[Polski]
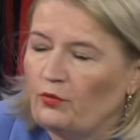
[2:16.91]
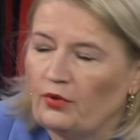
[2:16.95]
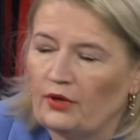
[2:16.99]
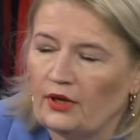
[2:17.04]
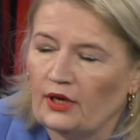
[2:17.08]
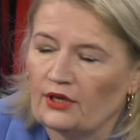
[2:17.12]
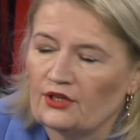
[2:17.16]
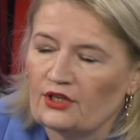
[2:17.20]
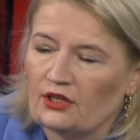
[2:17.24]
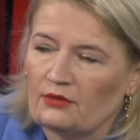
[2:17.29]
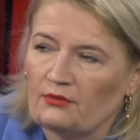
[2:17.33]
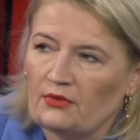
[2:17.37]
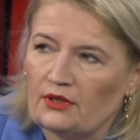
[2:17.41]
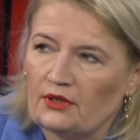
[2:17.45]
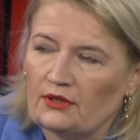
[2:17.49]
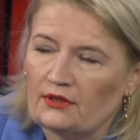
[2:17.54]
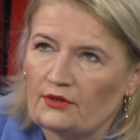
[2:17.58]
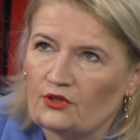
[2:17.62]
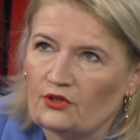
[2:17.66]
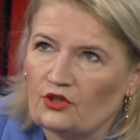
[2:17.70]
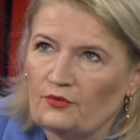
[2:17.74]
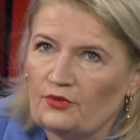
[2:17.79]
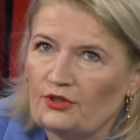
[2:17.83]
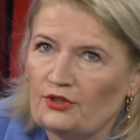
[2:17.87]
pojechać na
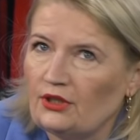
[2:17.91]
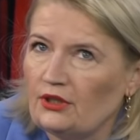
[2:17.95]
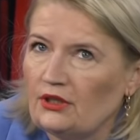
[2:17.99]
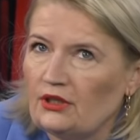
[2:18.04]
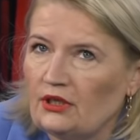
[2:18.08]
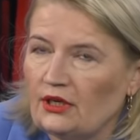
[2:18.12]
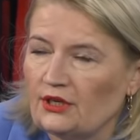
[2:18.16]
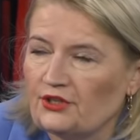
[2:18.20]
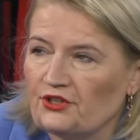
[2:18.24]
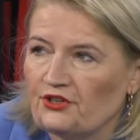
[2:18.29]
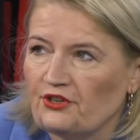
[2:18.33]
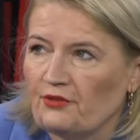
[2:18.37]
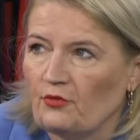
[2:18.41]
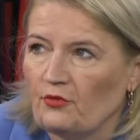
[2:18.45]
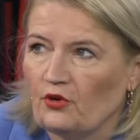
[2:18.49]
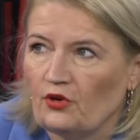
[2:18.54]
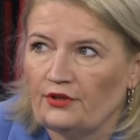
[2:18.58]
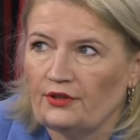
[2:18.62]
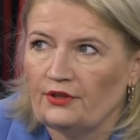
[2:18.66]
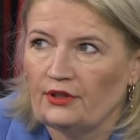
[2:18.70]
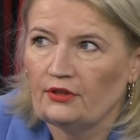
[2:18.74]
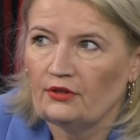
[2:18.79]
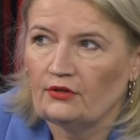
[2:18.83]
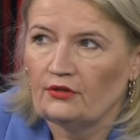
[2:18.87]
miejsce, żeby dziennikarze nie
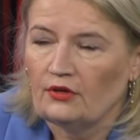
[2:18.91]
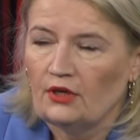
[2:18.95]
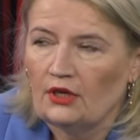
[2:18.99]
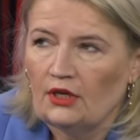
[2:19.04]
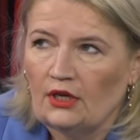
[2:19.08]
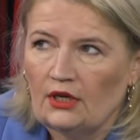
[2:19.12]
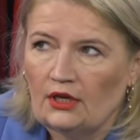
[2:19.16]
mogli tego